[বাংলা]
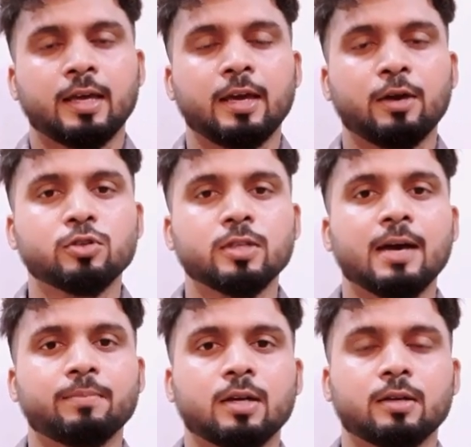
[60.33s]
কেউ যদি
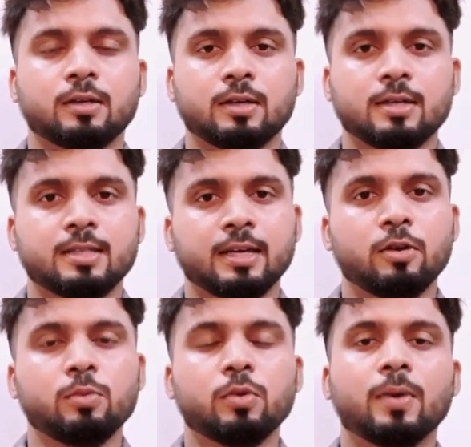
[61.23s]
আপনার কাছ থেকে
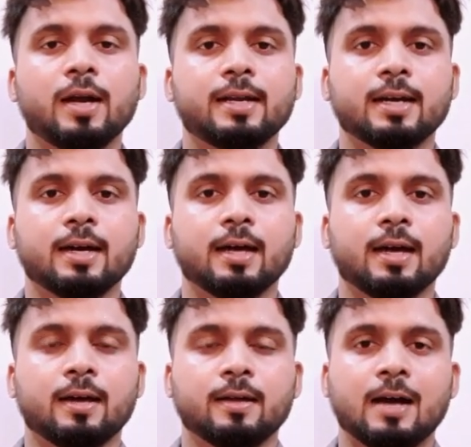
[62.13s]
ওই মোবাইলটা
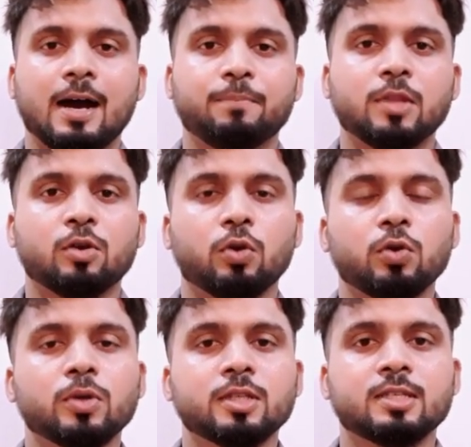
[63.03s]
আপনার অনুমতি